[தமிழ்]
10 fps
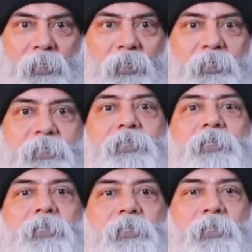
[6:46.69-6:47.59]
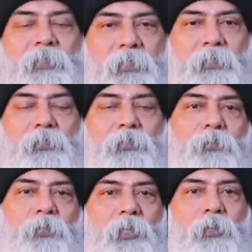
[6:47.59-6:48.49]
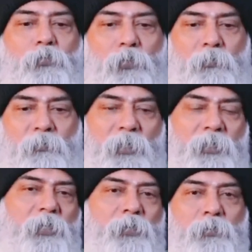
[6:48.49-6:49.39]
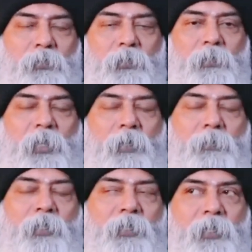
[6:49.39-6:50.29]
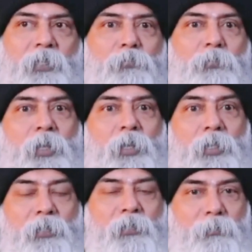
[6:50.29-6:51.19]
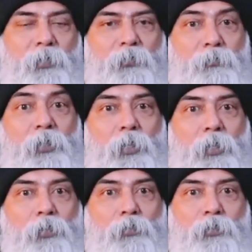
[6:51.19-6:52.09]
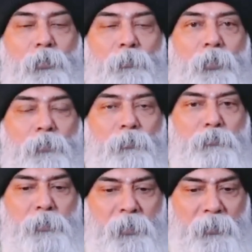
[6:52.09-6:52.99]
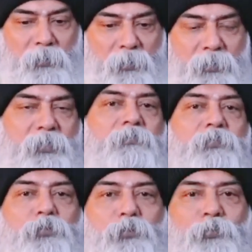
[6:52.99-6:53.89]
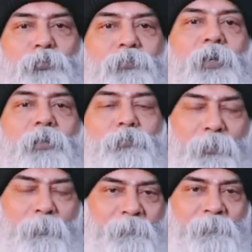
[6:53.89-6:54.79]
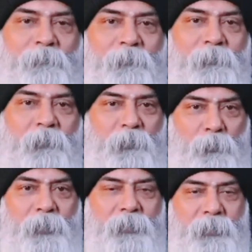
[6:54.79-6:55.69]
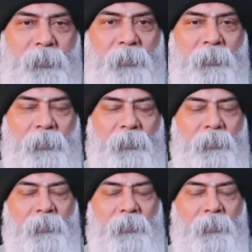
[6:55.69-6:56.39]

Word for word: இயற்கை சட்டத்தையும் தெரிந்து கொண்டால் ஒரு விடுதலையோடு அமைதியாகவும் ஆனந்தமாகவும் ஆரோக்கியமாகவும் மிகுந்த செல்வத்தோடு வாழ முடியும் யூ அண்டர்ஸ்டாண்ட்